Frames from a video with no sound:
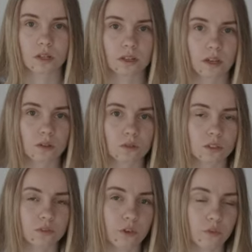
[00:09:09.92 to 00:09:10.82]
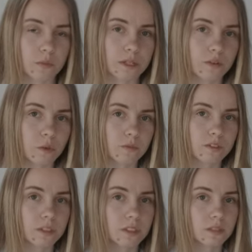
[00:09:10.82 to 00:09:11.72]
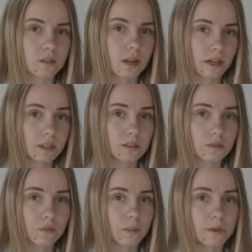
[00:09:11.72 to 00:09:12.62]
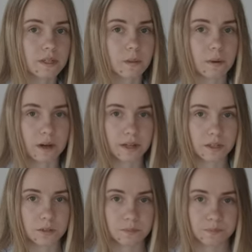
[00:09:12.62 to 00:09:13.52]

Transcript: Santiago ist 12,50 Meter lang, 4 Meter breit.